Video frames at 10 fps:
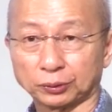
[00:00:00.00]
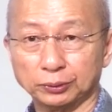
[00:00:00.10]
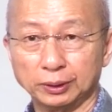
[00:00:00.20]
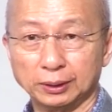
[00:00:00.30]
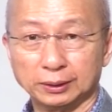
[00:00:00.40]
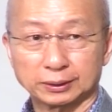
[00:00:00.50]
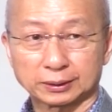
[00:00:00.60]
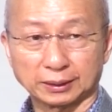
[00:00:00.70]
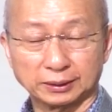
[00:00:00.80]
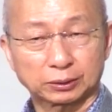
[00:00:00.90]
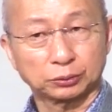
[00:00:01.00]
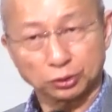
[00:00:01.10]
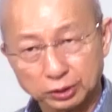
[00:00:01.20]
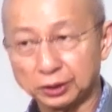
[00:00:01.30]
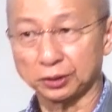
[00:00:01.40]
So ito'y regalo ng
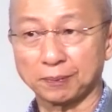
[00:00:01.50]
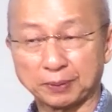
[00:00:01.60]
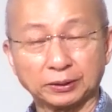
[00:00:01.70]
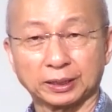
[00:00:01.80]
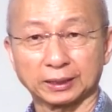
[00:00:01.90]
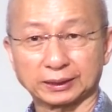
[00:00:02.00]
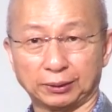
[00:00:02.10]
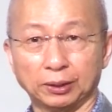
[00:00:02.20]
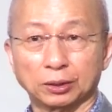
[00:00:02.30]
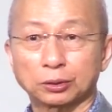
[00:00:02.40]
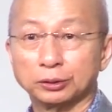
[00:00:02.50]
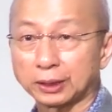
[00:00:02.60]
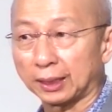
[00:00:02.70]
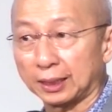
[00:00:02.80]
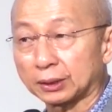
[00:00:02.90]
Panginoon sa kanila.
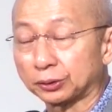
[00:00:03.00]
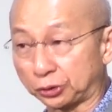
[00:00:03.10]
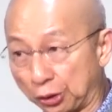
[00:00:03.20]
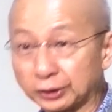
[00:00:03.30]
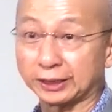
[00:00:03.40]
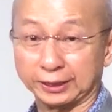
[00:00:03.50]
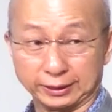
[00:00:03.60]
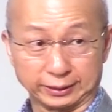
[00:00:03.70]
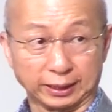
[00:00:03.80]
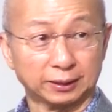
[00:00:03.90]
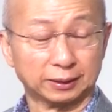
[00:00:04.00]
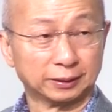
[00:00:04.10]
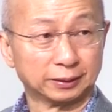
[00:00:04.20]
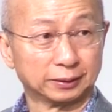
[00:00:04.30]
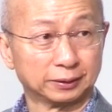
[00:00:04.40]
Ano man ang kanilang
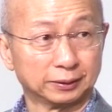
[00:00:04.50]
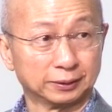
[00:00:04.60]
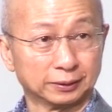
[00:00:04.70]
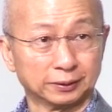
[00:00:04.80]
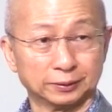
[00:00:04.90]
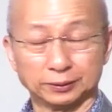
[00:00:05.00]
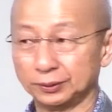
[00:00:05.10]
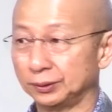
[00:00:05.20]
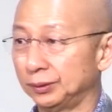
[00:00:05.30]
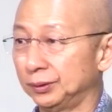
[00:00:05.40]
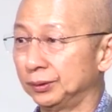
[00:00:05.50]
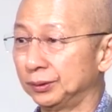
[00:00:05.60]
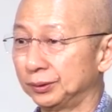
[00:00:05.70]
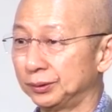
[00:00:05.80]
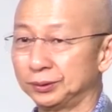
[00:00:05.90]
natanggap ay galing lahat sa
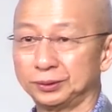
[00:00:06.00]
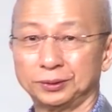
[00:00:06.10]
Panginoon.